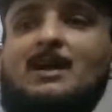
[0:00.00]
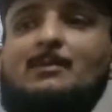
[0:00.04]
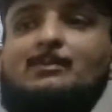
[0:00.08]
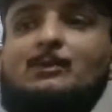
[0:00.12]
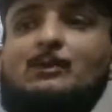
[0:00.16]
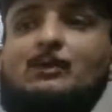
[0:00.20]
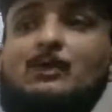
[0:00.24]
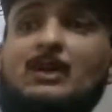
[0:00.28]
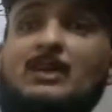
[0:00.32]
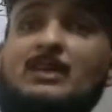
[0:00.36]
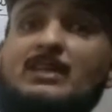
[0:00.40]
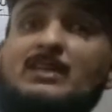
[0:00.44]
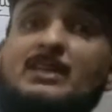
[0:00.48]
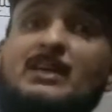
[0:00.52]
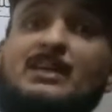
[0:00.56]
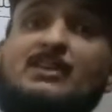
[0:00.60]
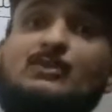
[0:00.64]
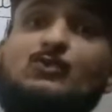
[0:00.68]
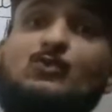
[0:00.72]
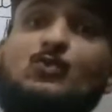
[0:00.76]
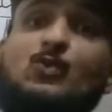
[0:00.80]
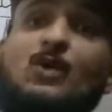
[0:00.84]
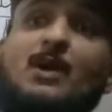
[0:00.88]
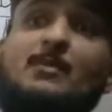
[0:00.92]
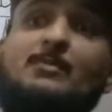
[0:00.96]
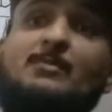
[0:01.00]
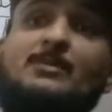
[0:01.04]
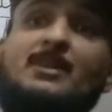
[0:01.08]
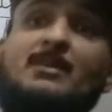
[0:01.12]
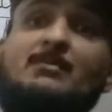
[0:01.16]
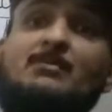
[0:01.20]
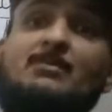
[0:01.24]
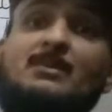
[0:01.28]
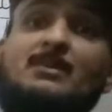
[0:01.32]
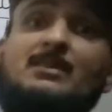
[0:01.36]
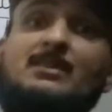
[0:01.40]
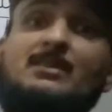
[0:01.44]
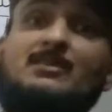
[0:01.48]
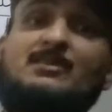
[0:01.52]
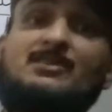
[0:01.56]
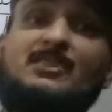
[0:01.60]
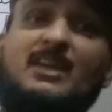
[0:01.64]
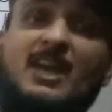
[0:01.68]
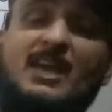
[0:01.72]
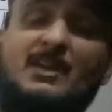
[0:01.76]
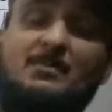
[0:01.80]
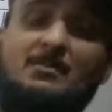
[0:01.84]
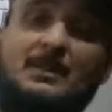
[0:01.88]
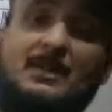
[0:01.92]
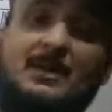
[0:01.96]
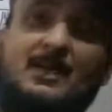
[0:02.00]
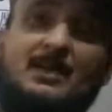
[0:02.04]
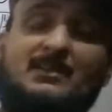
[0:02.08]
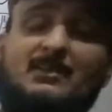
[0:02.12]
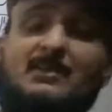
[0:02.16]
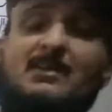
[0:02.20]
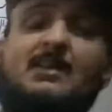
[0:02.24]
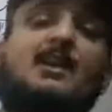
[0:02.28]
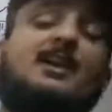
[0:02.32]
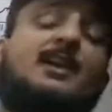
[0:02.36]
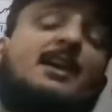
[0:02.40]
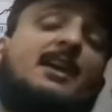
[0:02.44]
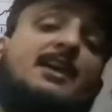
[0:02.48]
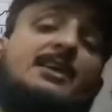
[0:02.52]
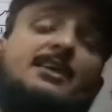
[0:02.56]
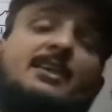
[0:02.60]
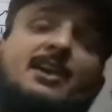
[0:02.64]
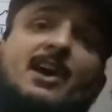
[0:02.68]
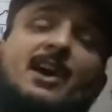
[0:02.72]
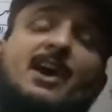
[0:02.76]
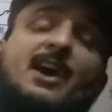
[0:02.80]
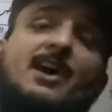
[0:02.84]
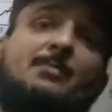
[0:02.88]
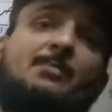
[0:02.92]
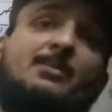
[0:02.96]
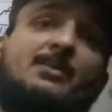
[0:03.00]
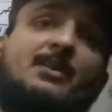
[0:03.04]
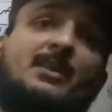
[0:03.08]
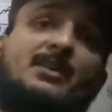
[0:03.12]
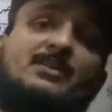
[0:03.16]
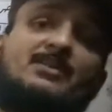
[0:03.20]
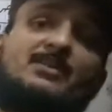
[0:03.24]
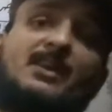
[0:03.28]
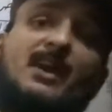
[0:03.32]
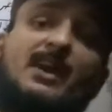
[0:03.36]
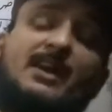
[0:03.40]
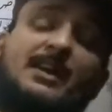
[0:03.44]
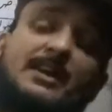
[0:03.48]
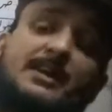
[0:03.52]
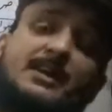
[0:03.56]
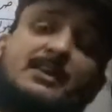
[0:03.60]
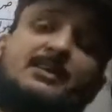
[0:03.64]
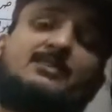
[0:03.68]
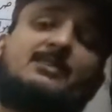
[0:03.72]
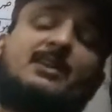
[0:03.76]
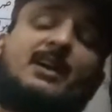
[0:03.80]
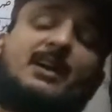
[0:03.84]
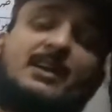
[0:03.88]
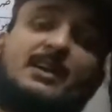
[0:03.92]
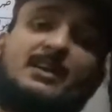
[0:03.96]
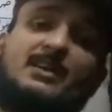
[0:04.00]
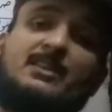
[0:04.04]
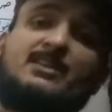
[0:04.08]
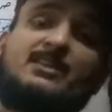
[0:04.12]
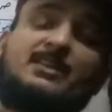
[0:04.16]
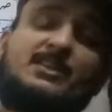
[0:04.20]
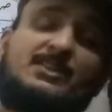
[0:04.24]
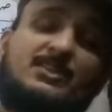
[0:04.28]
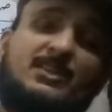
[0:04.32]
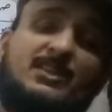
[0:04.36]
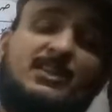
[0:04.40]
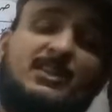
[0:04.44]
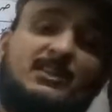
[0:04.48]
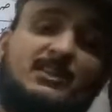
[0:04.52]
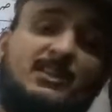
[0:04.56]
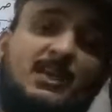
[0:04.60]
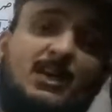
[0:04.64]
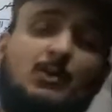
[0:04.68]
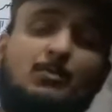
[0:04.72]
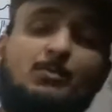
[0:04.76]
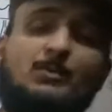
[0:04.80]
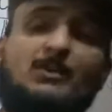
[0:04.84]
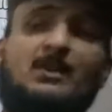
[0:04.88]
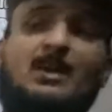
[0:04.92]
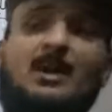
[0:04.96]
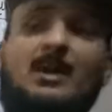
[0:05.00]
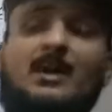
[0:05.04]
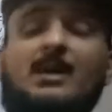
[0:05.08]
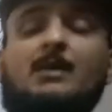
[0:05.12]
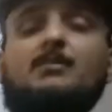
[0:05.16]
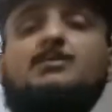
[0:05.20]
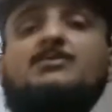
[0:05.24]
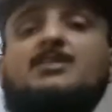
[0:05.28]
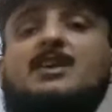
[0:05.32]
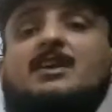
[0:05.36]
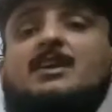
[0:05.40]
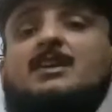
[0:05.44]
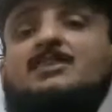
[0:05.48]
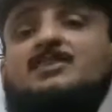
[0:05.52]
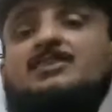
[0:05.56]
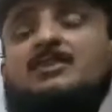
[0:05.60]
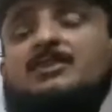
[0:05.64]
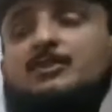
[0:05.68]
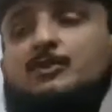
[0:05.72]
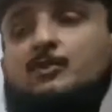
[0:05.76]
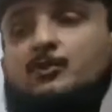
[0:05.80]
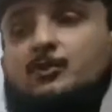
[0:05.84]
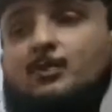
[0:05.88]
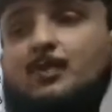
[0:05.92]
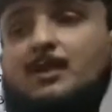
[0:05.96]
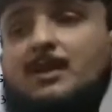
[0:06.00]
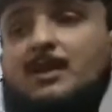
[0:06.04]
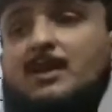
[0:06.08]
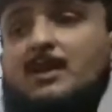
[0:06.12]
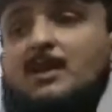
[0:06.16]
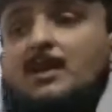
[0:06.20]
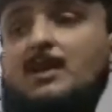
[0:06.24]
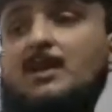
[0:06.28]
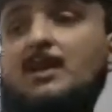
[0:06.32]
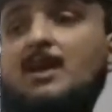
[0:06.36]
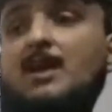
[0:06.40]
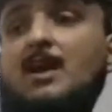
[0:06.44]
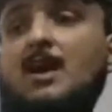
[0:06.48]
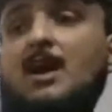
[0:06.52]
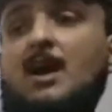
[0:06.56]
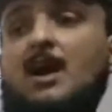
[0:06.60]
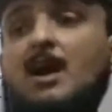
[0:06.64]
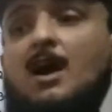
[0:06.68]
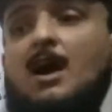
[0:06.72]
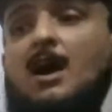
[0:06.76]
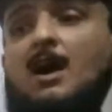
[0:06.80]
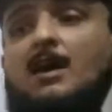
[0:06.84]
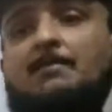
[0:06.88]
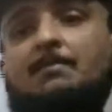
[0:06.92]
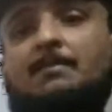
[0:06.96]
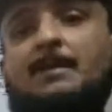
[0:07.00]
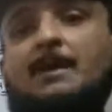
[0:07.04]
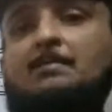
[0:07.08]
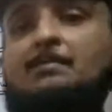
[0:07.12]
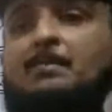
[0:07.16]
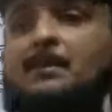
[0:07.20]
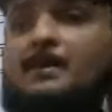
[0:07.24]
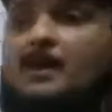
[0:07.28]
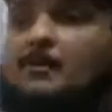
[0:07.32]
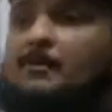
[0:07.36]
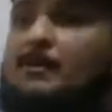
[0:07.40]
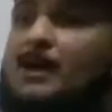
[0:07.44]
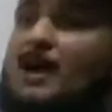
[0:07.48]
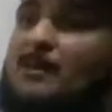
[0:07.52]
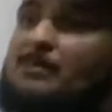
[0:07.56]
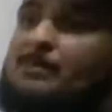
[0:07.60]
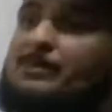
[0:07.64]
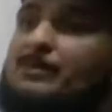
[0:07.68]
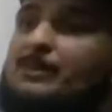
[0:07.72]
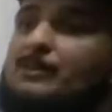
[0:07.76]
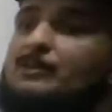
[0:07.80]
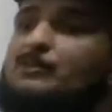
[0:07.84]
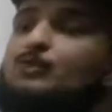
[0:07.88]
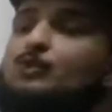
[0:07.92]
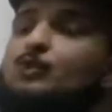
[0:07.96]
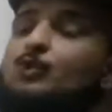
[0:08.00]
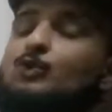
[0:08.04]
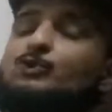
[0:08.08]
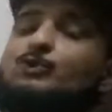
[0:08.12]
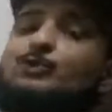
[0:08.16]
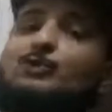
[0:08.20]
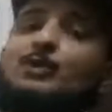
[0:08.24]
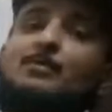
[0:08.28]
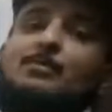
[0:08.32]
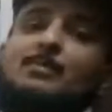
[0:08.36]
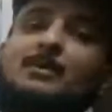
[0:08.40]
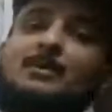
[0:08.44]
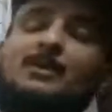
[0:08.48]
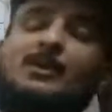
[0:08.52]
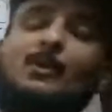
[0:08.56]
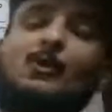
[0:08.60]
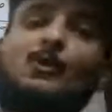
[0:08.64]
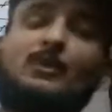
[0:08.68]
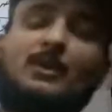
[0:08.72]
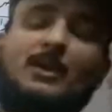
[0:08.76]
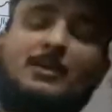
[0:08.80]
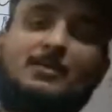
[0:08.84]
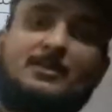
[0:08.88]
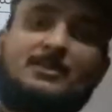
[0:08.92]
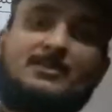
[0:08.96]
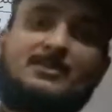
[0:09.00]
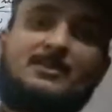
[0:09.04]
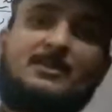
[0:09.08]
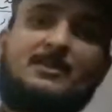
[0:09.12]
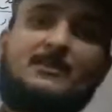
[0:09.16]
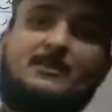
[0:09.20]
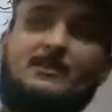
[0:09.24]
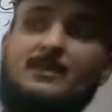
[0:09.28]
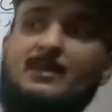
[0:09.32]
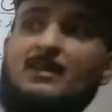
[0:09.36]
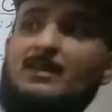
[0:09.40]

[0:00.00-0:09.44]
आपको कही है इसको आपने अब जहन में रखना है कि आपका सारे का सारा नतीजे का दारोमदार अब सेकेंड ईयर के ऊपर है हर पेपर अब आपका 200 नंबर का हो गया बच्चे